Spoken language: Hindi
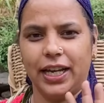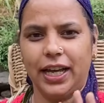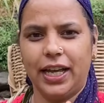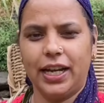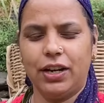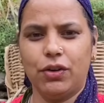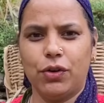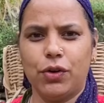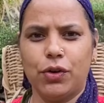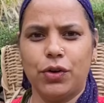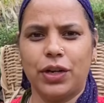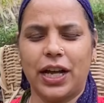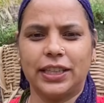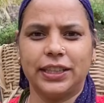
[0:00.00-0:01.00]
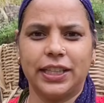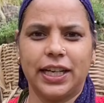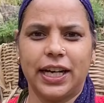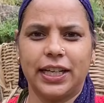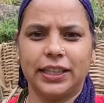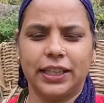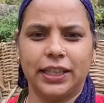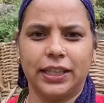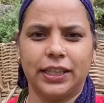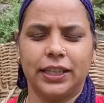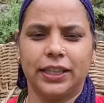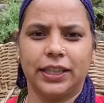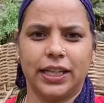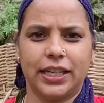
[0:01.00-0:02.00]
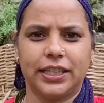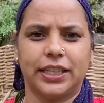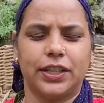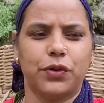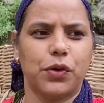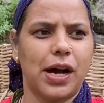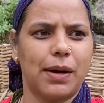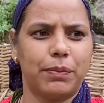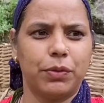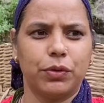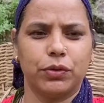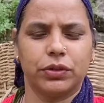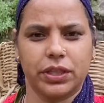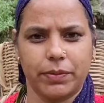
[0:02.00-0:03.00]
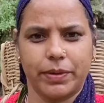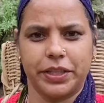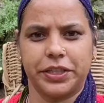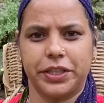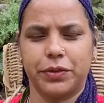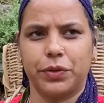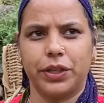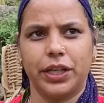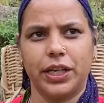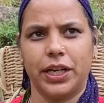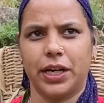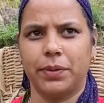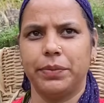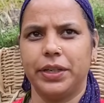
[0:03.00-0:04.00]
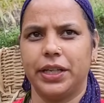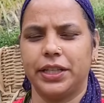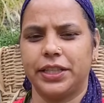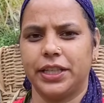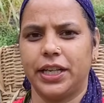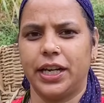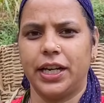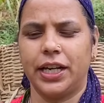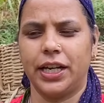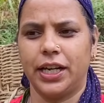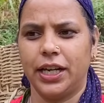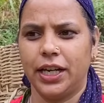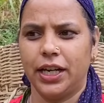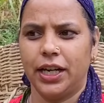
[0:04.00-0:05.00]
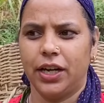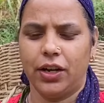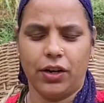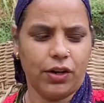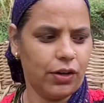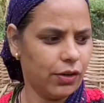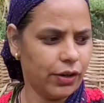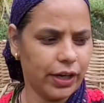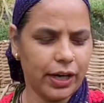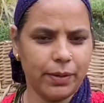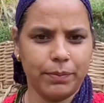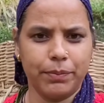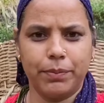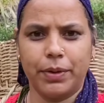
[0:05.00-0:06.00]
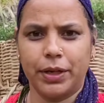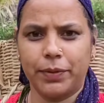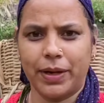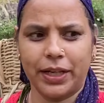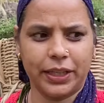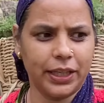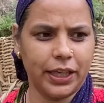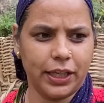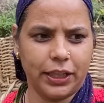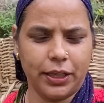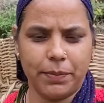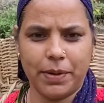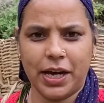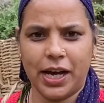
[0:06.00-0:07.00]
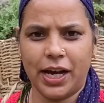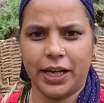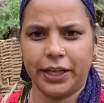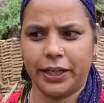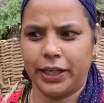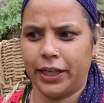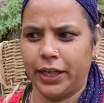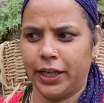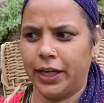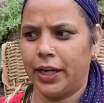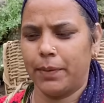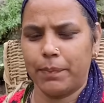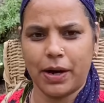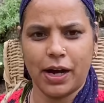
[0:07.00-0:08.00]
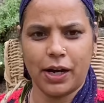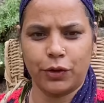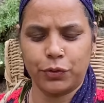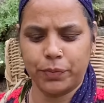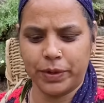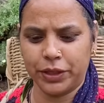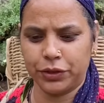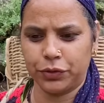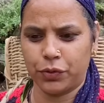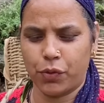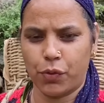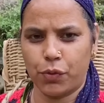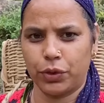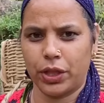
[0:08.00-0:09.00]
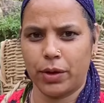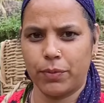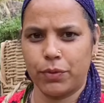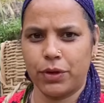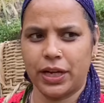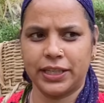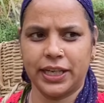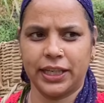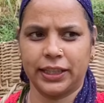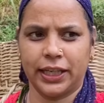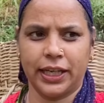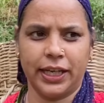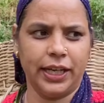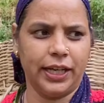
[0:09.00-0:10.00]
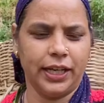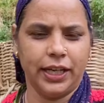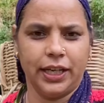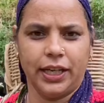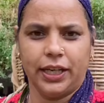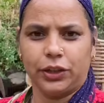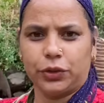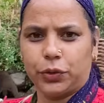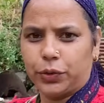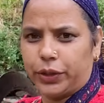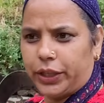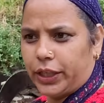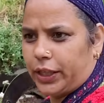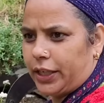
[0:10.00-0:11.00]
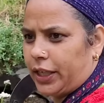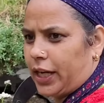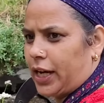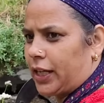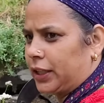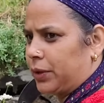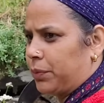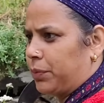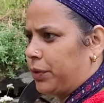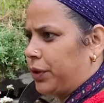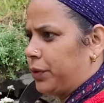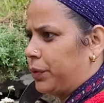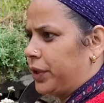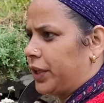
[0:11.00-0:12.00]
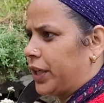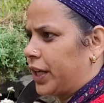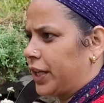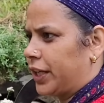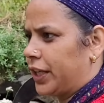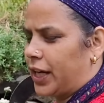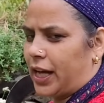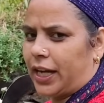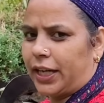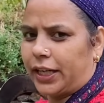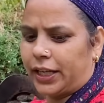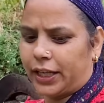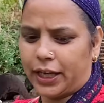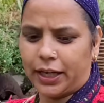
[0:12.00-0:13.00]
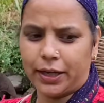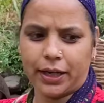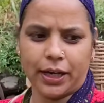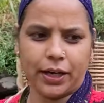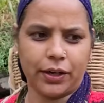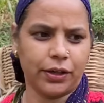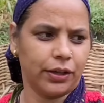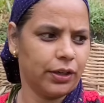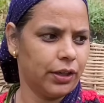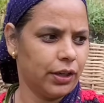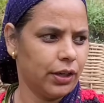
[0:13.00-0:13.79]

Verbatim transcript: हेलो राधे राधे कैसे हो आप लोग सब अच्छे होंगे हम भी अच्छे हैं और हम मनवा की खेती में आ रखे हैं पहाड़ों में इसको पौधा बोला जाता है तो ये निंगाल की बुनी हुई कंडी ला रखी है और